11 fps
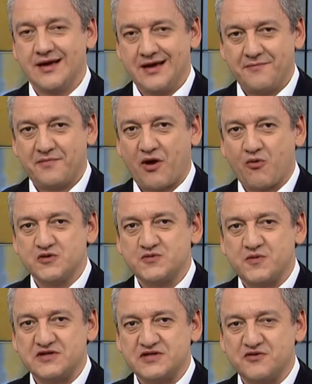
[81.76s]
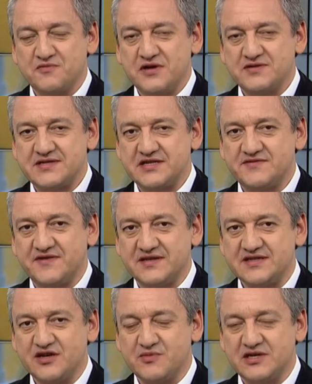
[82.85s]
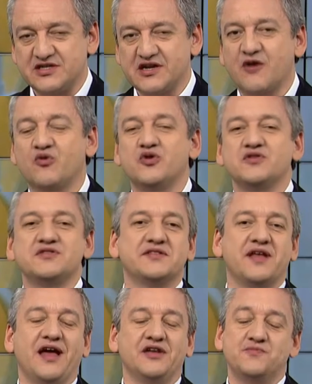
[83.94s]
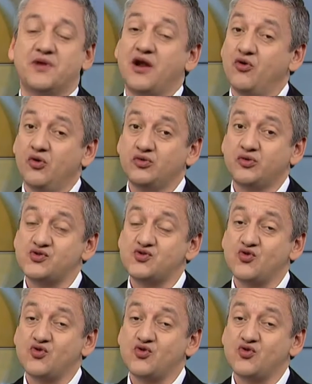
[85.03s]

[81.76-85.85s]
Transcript: Para alguns, pode ser um meio de satisfazer uma antiga curiosidade, para outros,